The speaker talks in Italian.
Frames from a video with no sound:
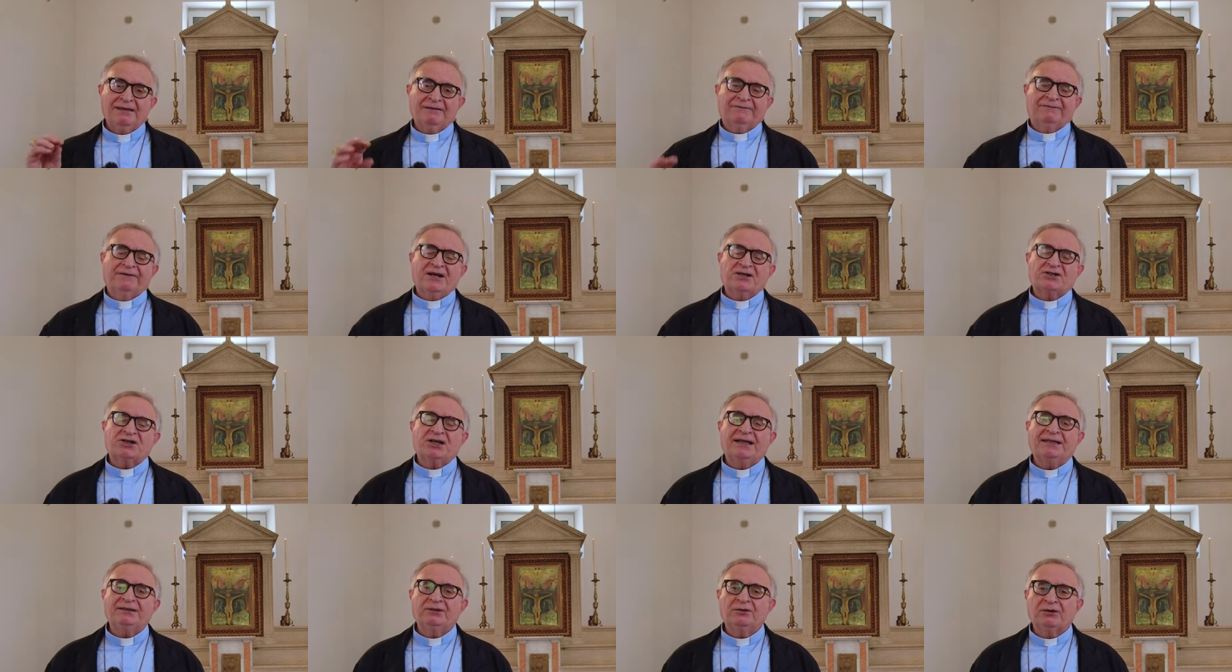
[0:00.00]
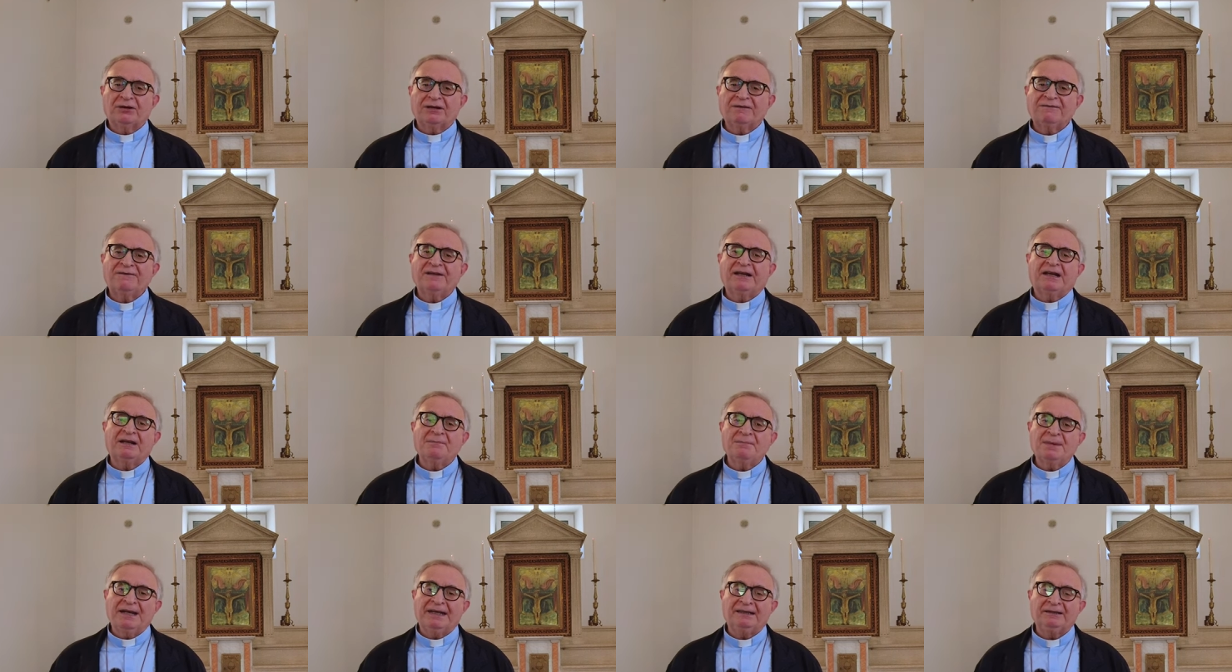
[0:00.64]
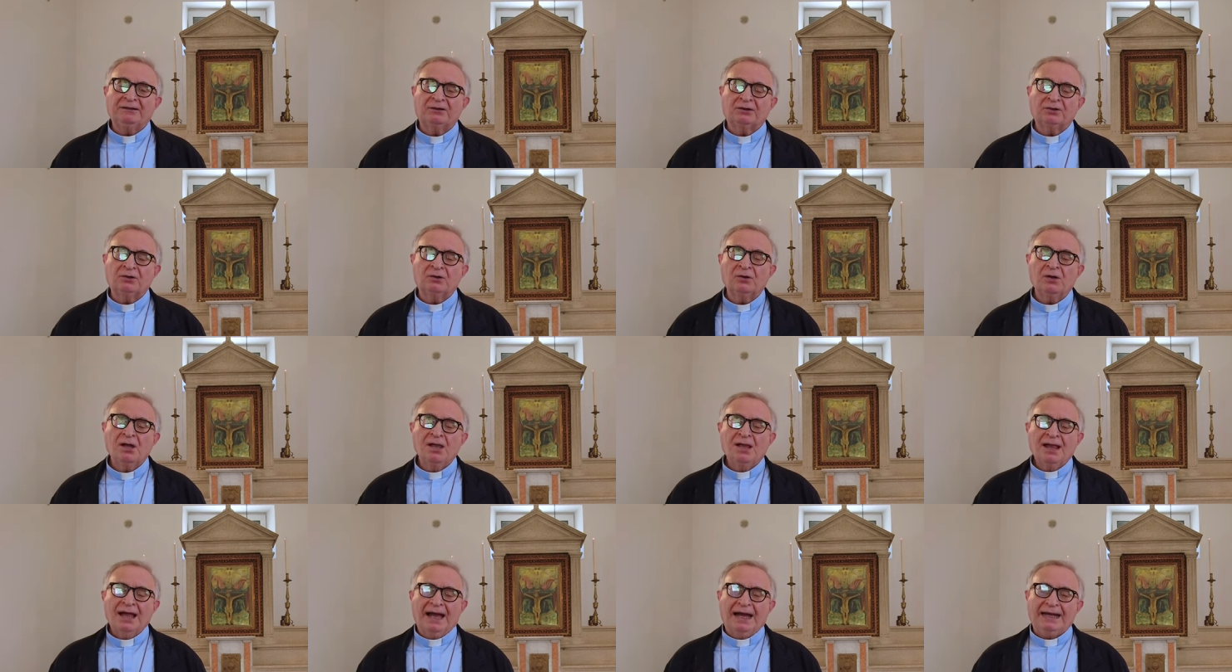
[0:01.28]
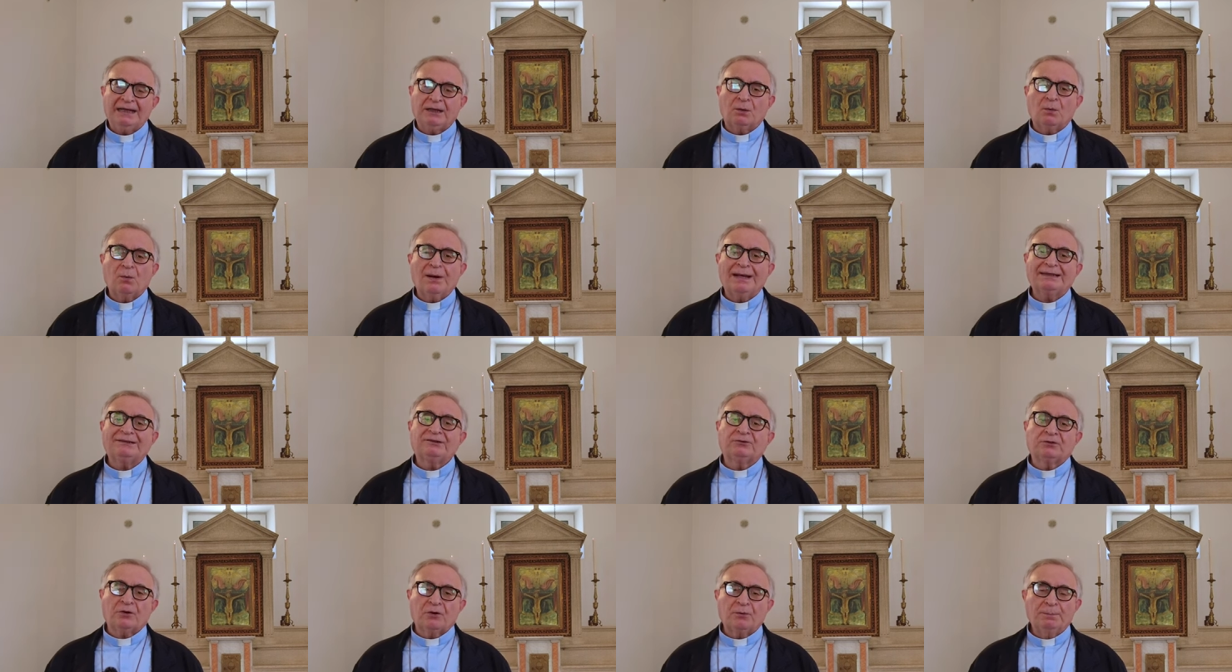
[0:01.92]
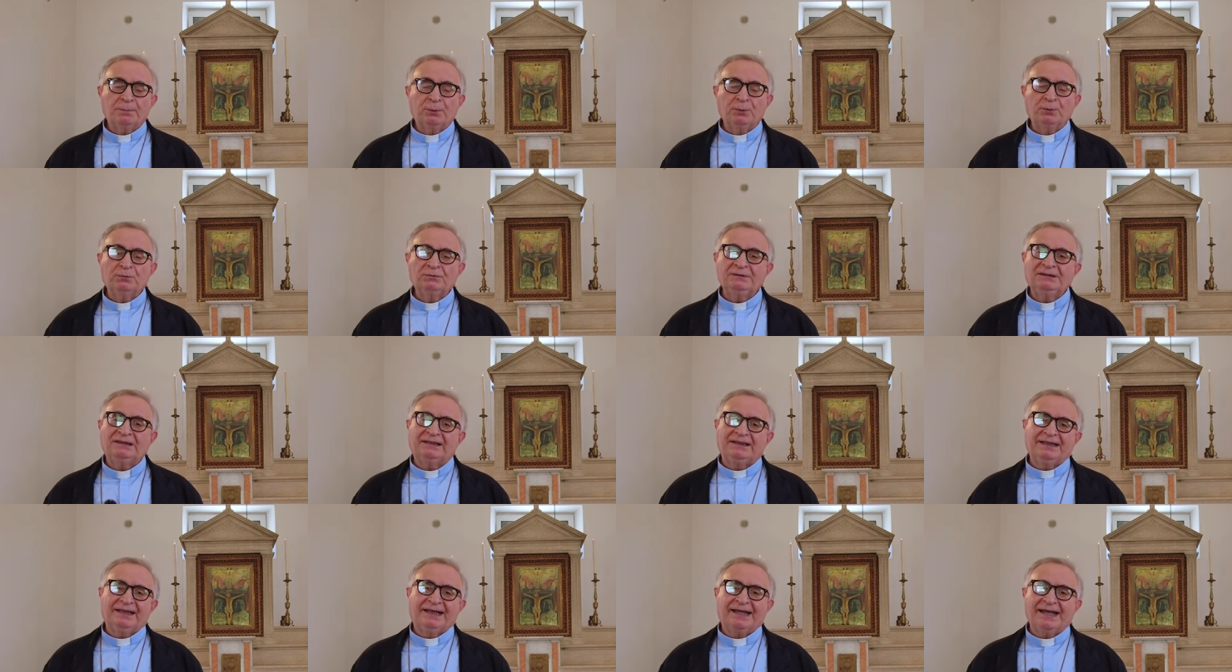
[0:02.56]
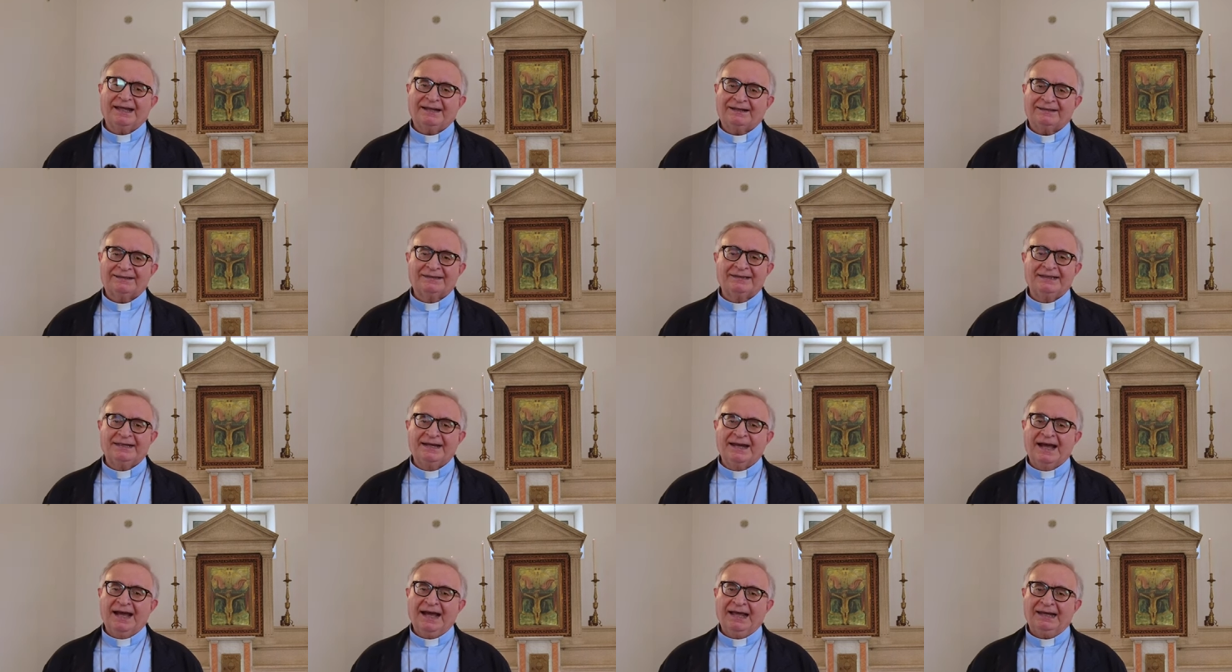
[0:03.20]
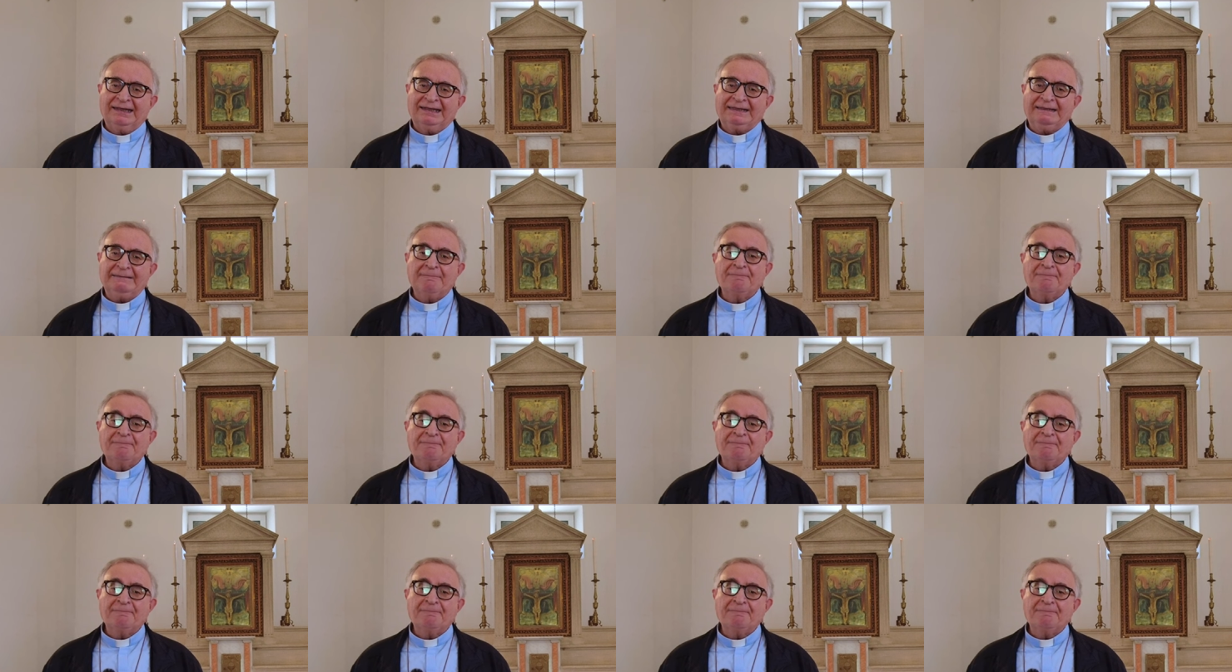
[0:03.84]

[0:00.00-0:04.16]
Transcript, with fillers: facendo riferimento ai quattro punti cardinali.